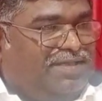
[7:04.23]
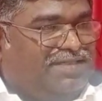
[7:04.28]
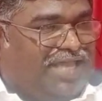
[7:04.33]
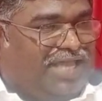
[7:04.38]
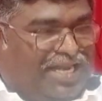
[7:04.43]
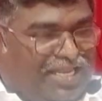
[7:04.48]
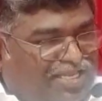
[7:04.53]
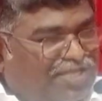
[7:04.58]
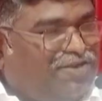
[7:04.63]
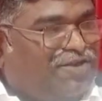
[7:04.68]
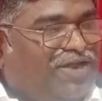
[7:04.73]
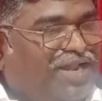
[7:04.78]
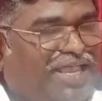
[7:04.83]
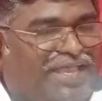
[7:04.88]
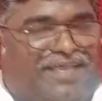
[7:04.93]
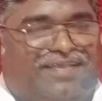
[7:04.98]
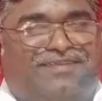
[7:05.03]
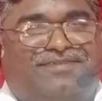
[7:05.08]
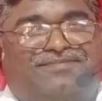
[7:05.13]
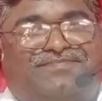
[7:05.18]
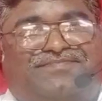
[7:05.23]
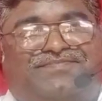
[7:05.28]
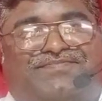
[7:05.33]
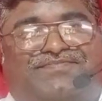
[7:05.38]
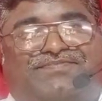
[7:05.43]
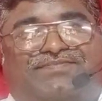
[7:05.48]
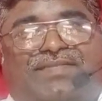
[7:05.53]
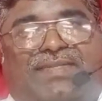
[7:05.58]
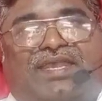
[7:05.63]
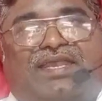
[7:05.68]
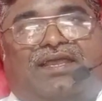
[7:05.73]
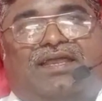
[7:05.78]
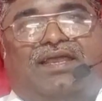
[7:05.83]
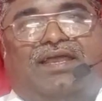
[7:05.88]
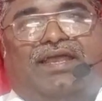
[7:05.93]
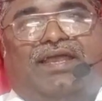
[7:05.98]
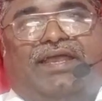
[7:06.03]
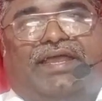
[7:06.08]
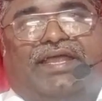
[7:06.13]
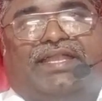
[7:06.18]
తల్లిదండ్రులే
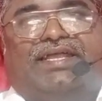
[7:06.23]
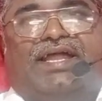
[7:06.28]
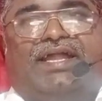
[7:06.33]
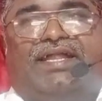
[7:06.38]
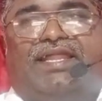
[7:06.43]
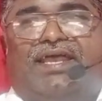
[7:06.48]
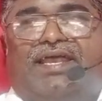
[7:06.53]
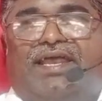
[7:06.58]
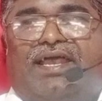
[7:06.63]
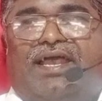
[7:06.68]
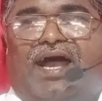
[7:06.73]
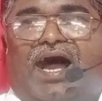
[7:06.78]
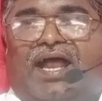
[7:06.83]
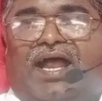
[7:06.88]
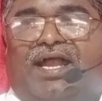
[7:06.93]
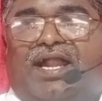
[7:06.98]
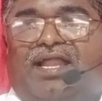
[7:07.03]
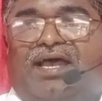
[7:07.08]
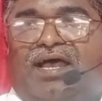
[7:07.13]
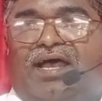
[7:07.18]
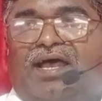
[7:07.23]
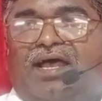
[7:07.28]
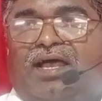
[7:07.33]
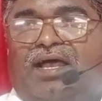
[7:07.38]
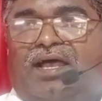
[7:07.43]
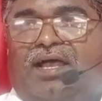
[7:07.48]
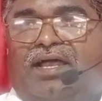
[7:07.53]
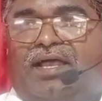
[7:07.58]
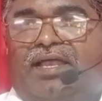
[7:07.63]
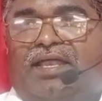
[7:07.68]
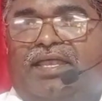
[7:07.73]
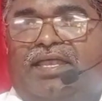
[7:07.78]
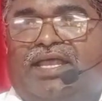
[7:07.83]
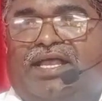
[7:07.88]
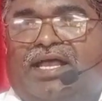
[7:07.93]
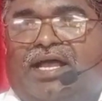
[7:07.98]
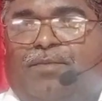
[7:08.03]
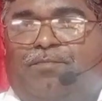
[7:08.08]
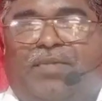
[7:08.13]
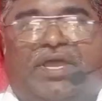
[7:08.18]
ఎందుకంటే అక్కడ
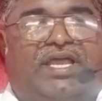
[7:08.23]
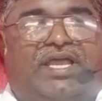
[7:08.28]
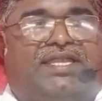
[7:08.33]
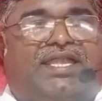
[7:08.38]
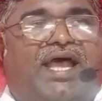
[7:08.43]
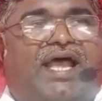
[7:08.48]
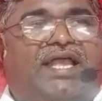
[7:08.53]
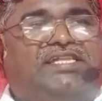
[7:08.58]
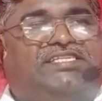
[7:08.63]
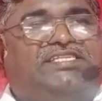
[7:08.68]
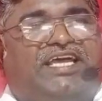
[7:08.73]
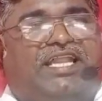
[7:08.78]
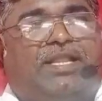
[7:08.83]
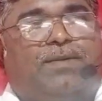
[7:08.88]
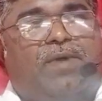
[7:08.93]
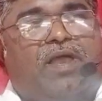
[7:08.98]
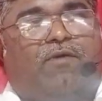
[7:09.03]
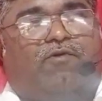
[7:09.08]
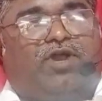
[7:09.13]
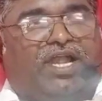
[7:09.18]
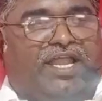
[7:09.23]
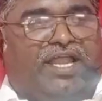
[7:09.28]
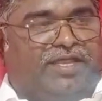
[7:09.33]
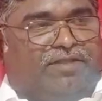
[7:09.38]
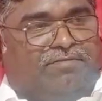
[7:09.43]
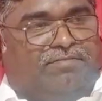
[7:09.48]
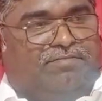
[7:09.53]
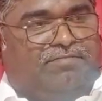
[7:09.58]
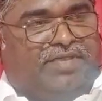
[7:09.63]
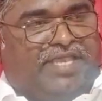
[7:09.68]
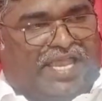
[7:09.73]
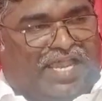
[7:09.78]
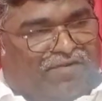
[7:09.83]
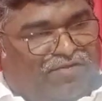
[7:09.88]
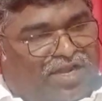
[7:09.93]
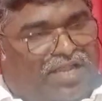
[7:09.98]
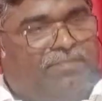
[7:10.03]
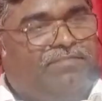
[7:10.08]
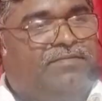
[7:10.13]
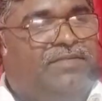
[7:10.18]
ఇక మిగతా జనం ఎవరు లేరు
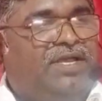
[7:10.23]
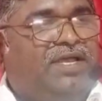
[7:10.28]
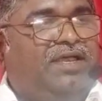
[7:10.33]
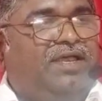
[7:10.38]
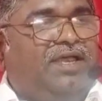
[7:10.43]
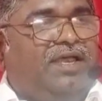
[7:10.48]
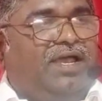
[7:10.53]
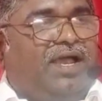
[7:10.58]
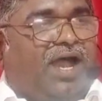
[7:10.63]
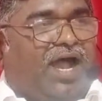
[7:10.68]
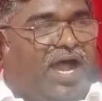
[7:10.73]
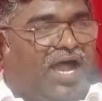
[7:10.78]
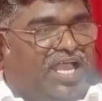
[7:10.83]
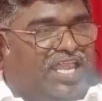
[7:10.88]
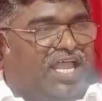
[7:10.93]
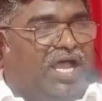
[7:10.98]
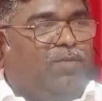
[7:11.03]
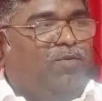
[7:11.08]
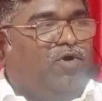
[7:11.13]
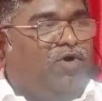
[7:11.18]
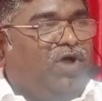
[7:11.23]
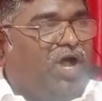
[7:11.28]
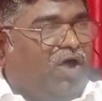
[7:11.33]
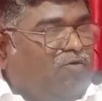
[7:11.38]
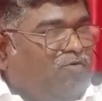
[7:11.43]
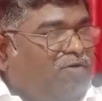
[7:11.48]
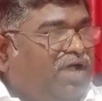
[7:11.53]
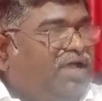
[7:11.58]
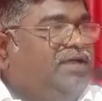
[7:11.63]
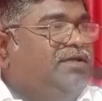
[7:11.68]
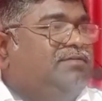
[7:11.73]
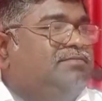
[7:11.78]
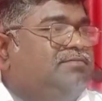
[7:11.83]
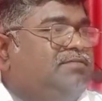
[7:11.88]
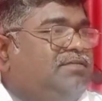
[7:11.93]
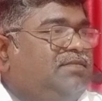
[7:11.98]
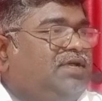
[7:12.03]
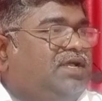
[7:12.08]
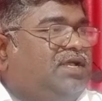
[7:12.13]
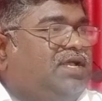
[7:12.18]
కేవలం ఆదాము హవ్వ
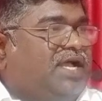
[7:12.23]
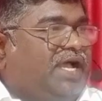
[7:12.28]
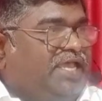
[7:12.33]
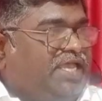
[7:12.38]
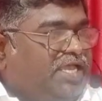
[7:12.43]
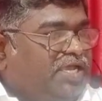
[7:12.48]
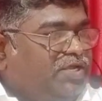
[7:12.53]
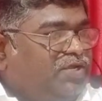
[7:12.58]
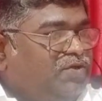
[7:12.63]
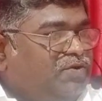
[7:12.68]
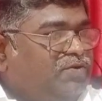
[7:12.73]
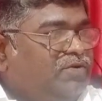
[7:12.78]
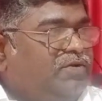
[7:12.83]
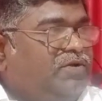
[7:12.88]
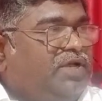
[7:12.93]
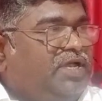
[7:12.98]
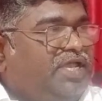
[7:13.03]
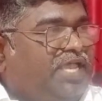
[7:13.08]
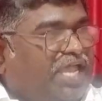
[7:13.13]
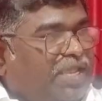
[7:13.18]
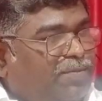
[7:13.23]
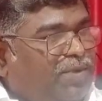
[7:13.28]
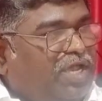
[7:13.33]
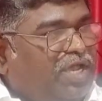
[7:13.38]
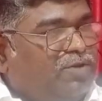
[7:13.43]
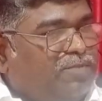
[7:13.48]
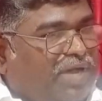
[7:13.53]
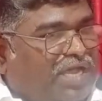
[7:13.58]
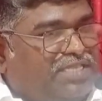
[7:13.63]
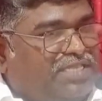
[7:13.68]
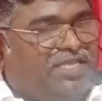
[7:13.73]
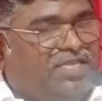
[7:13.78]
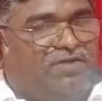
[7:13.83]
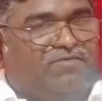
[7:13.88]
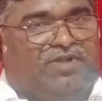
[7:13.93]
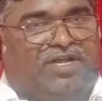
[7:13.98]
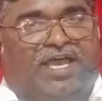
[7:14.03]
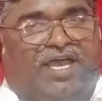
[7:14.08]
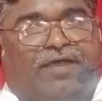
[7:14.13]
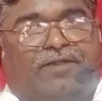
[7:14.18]
కయ్యను హేబేలు మాత్రం
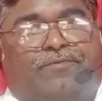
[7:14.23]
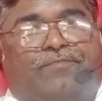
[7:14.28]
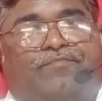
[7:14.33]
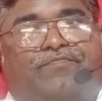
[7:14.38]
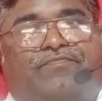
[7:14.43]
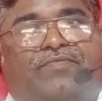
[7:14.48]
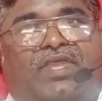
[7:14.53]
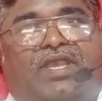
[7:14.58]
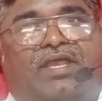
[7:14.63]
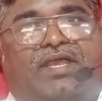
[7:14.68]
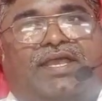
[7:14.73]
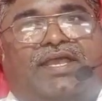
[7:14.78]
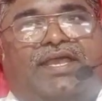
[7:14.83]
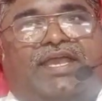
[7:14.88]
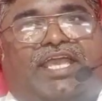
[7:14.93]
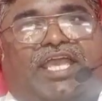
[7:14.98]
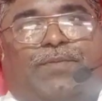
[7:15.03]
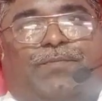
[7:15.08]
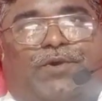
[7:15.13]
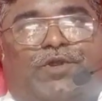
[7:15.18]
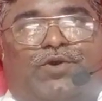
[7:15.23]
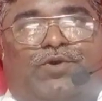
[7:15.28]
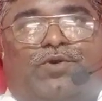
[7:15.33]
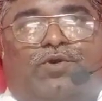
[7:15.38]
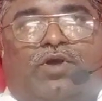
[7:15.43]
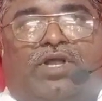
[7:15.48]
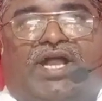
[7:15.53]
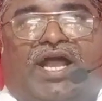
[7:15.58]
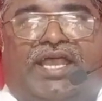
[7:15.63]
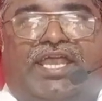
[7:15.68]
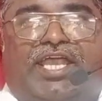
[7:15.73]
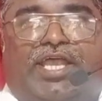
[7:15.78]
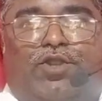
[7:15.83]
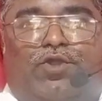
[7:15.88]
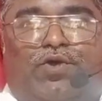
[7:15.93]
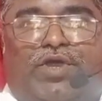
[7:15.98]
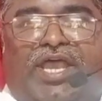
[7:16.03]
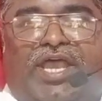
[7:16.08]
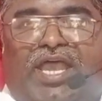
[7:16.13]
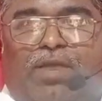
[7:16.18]
ఉన్నారు ఇప్పుడు
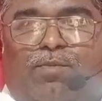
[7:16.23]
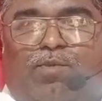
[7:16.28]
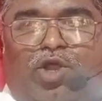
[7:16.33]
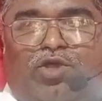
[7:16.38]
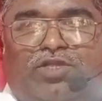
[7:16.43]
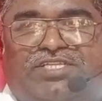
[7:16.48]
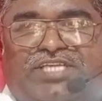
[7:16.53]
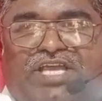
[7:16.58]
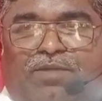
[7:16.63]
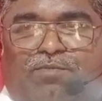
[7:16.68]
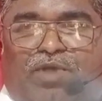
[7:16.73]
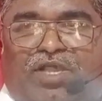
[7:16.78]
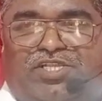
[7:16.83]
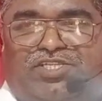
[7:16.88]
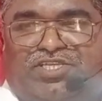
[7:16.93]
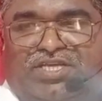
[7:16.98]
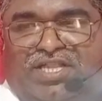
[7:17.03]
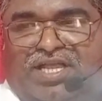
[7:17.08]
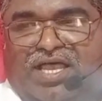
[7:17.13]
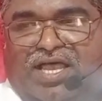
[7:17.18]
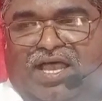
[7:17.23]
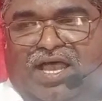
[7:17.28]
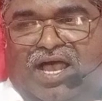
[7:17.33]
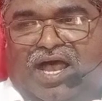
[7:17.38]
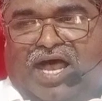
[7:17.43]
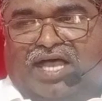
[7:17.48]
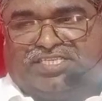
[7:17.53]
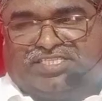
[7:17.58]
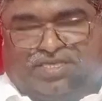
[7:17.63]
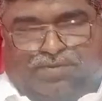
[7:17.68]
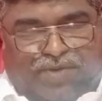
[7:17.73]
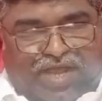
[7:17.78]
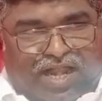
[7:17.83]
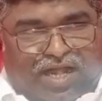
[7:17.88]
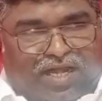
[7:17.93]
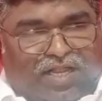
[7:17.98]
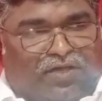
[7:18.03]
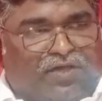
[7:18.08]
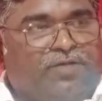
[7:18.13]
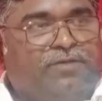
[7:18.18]
కయ్యను హేబేలు జన్మించిన ఆ
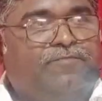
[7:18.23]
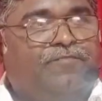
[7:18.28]
సమయంలో